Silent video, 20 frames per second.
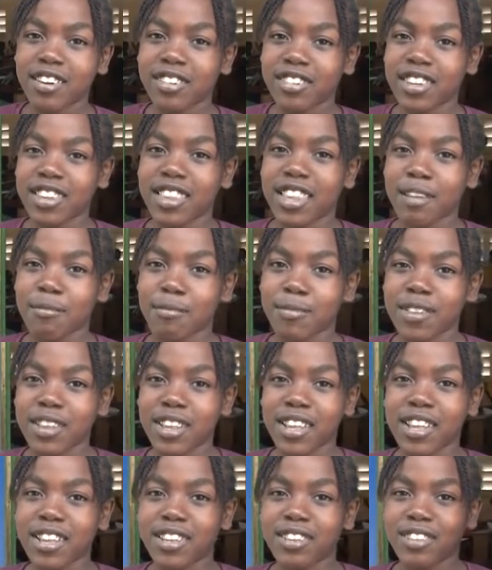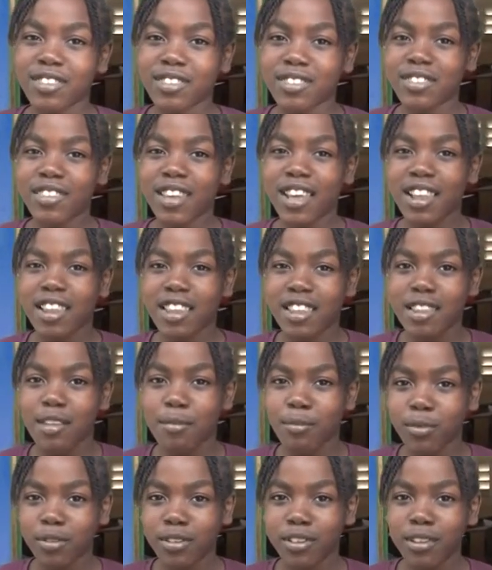Quand j'ai terminé, je suis allée
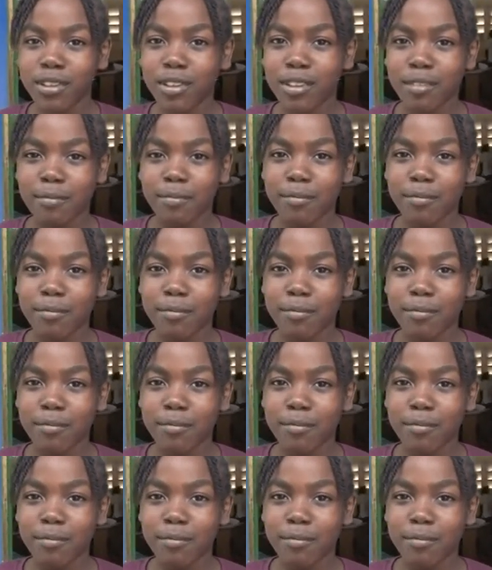déposer